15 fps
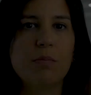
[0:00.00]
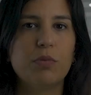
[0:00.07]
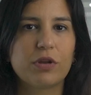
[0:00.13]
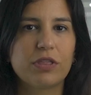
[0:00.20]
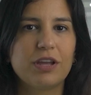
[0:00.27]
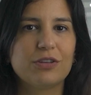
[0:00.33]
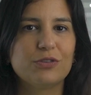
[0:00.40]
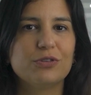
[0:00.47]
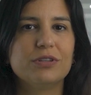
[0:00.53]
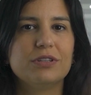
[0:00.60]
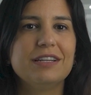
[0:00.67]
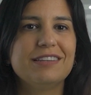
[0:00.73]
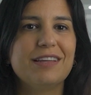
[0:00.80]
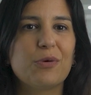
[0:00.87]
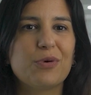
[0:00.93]
Por cierto,
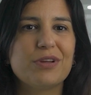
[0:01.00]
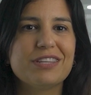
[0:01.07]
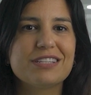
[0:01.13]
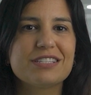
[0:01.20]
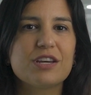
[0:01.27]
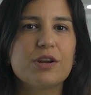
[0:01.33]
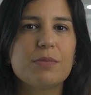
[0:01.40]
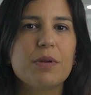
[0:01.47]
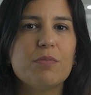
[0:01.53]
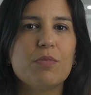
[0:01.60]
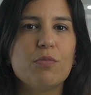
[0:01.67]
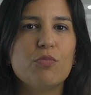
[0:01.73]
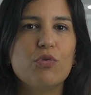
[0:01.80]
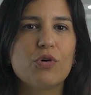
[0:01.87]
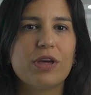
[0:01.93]
¿te encuentras ahora
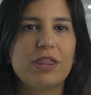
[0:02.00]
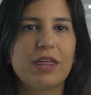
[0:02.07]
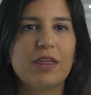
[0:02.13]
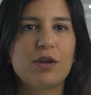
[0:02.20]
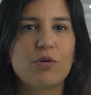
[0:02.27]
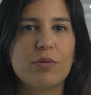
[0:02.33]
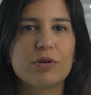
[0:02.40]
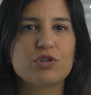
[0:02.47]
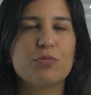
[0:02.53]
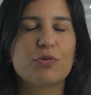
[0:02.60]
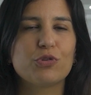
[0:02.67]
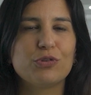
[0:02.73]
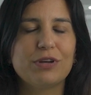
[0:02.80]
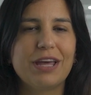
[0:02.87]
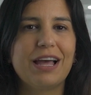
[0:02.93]
mismo en búsqueda de nuevas
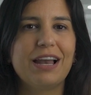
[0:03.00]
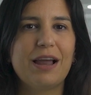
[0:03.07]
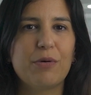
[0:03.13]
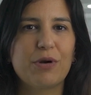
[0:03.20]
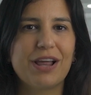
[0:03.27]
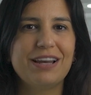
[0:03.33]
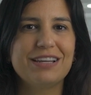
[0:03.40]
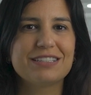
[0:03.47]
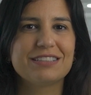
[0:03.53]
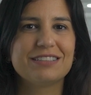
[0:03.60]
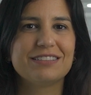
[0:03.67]
oportunidades laborales?